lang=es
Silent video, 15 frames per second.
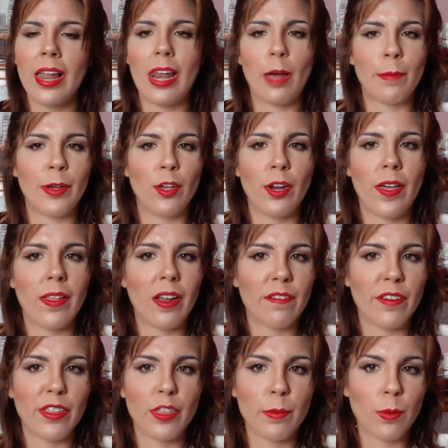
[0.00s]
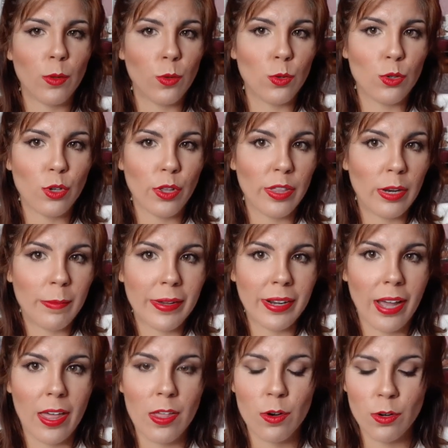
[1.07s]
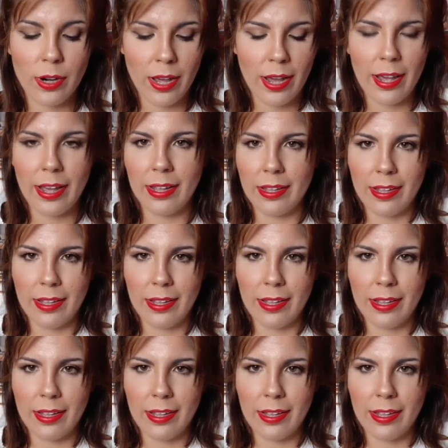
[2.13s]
la mayoría de las veces productos del Mercadona,